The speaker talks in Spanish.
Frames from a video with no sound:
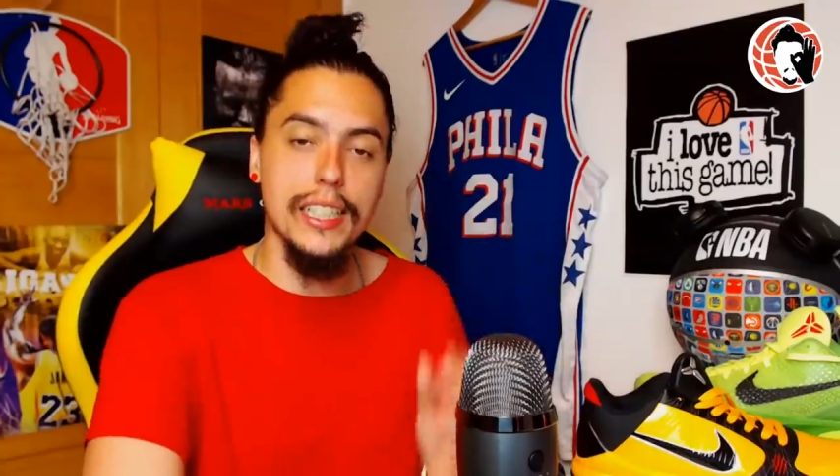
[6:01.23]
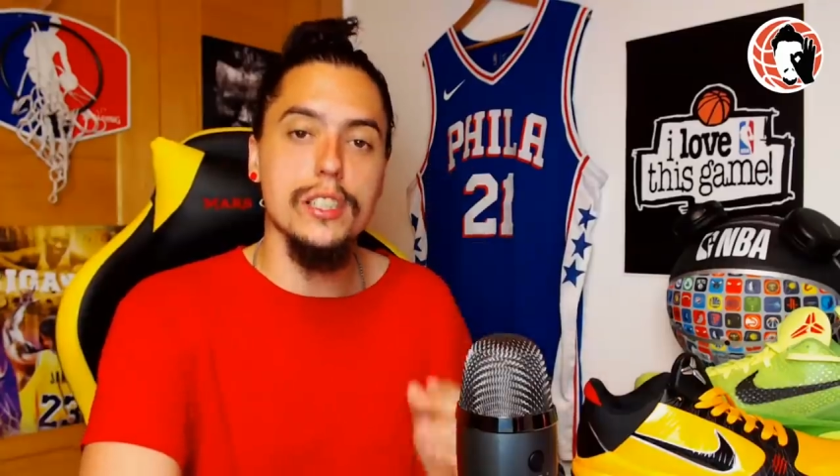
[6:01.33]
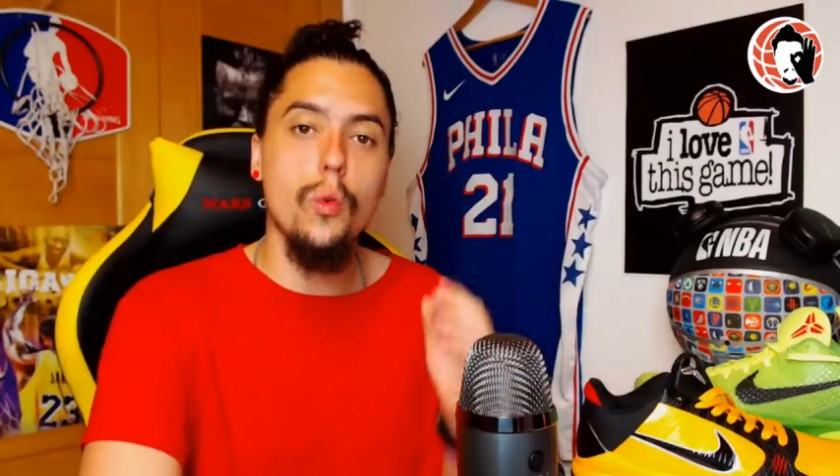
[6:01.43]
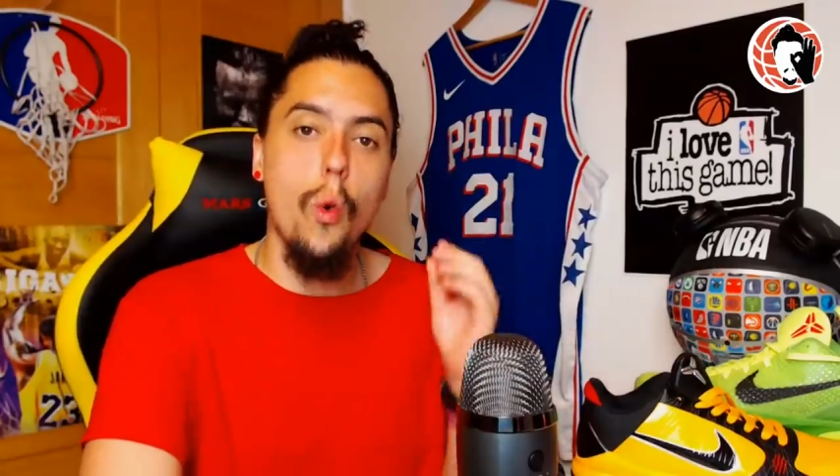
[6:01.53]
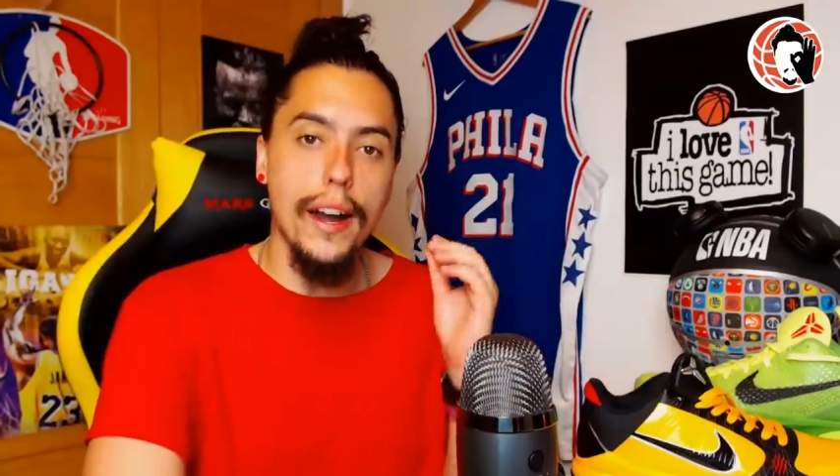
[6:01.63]
y
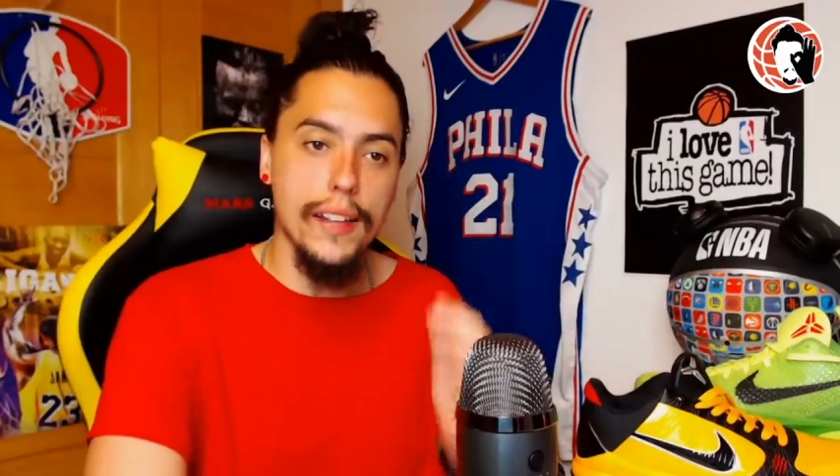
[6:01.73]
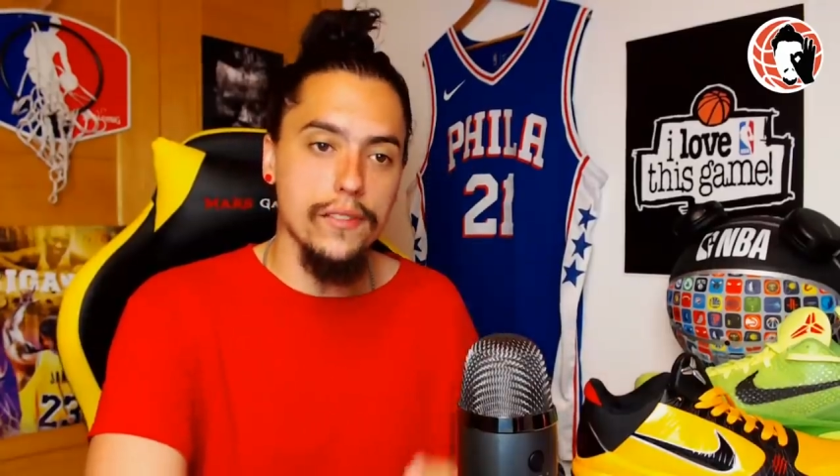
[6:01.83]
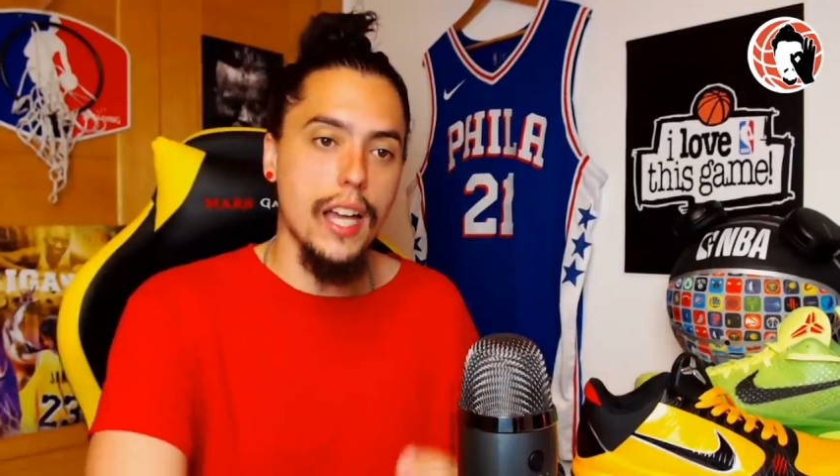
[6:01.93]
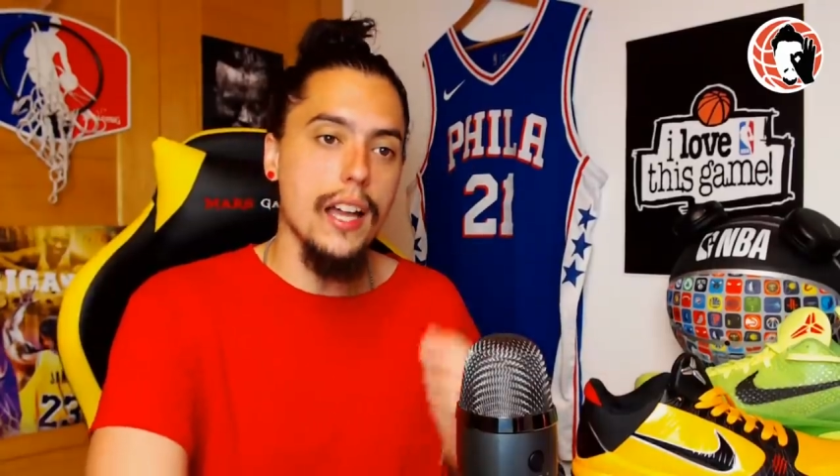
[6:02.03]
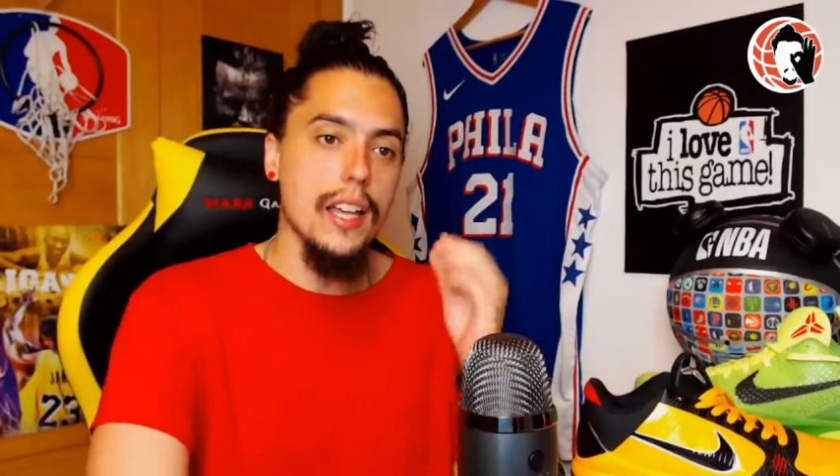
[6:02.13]
tienes
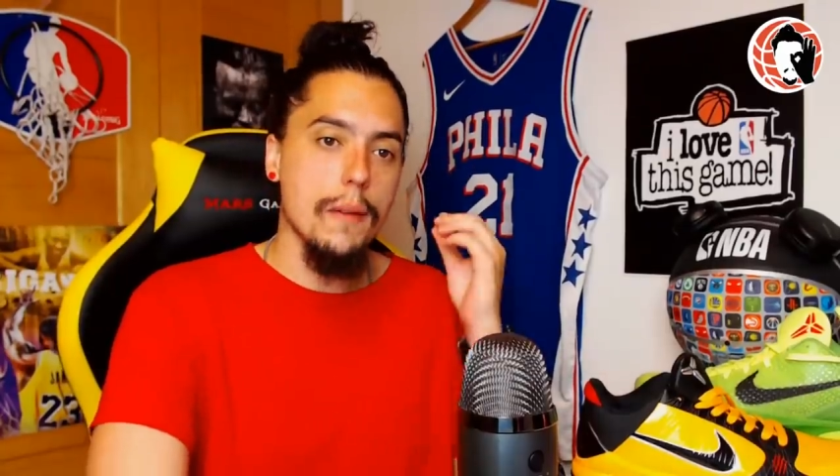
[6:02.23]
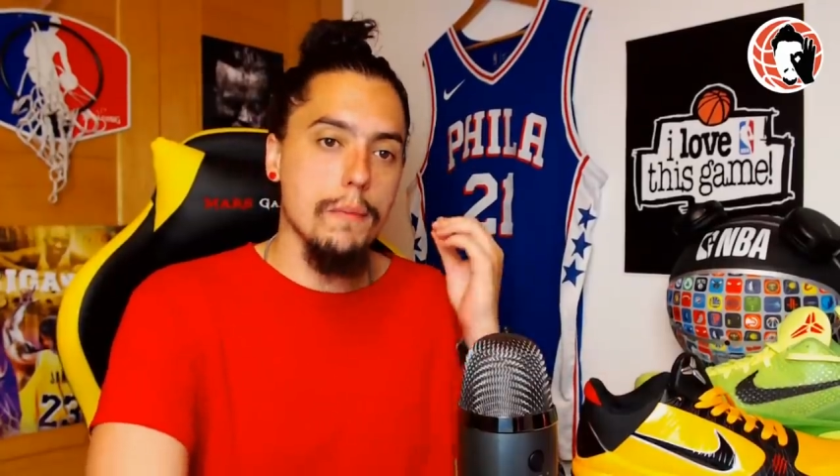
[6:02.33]
40